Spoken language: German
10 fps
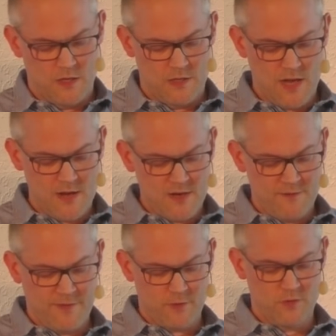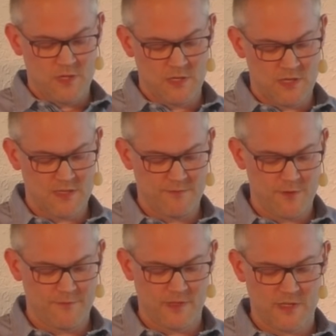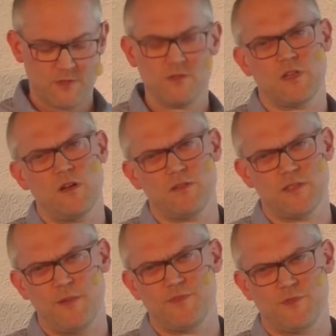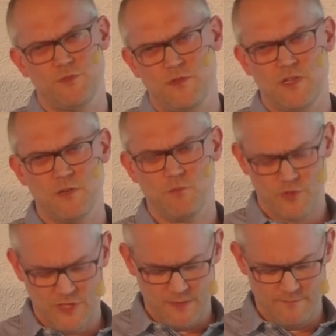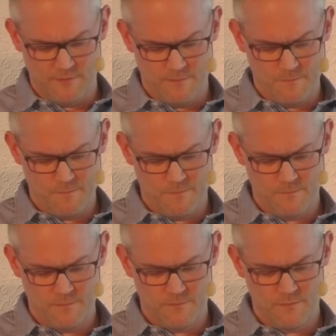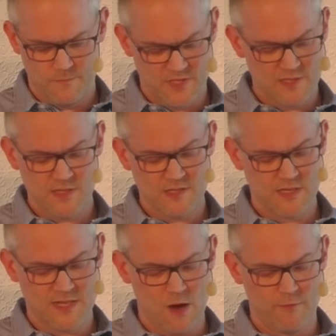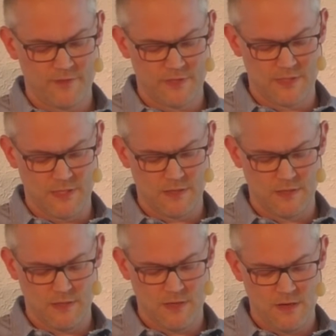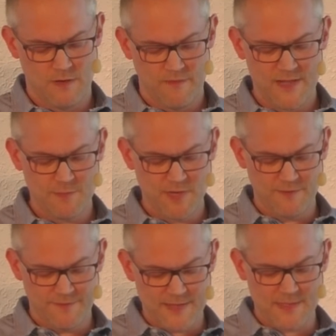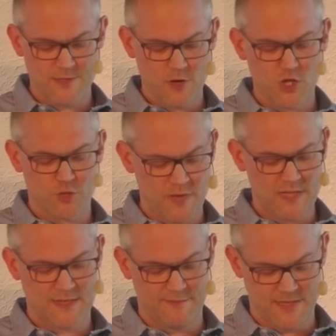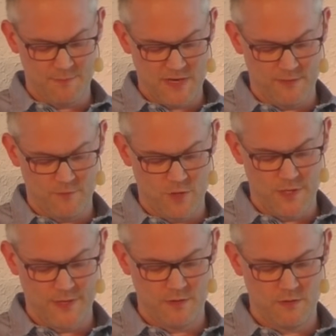Die anderen verkündigen das Wort von Christus aus selbstsüchtigen Motiven. Sie sind nicht aufrichtig, weil sie mir die Fesseln noch schmerzhafter machen wollen.